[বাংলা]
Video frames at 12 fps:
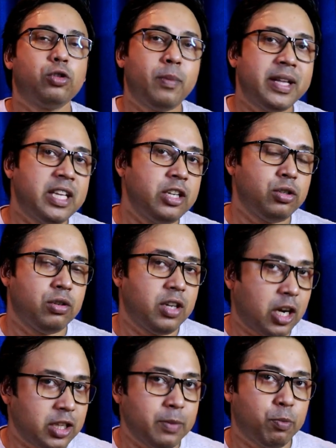তোমাদের জন্য
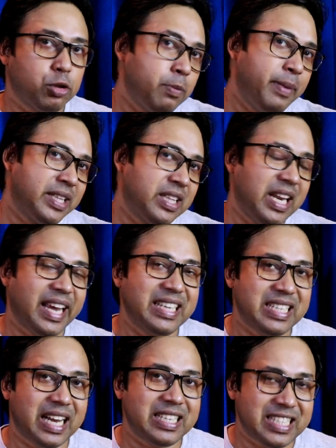অর্থাৎ প্রথম মেধা তালিকা
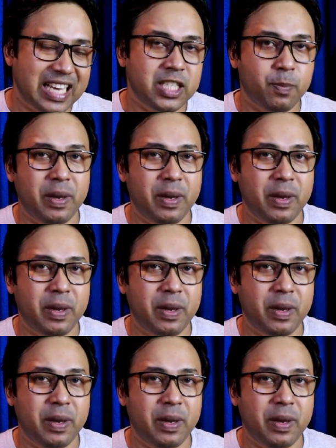যারা চান্স